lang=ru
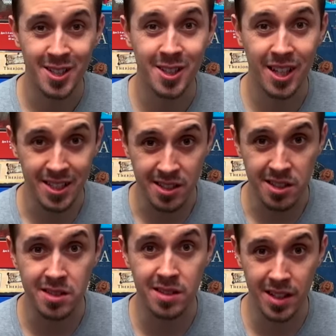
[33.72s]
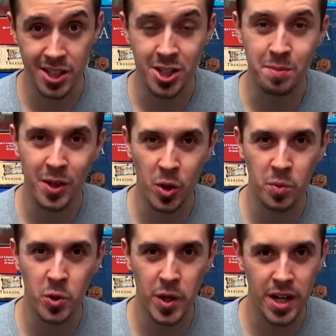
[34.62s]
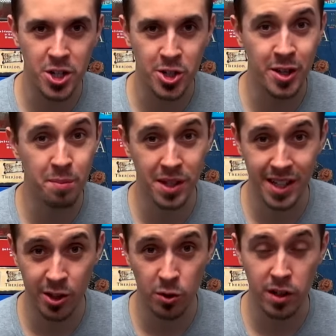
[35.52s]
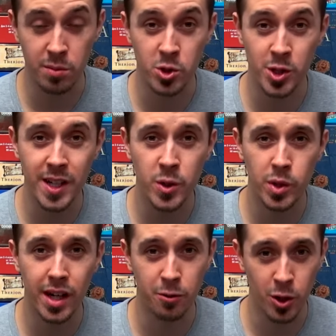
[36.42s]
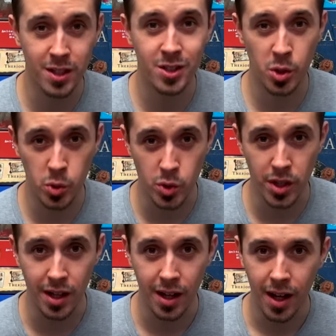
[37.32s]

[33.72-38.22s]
Согласитесь, слышать подобную речь неподготовленному человеку довольно трудно.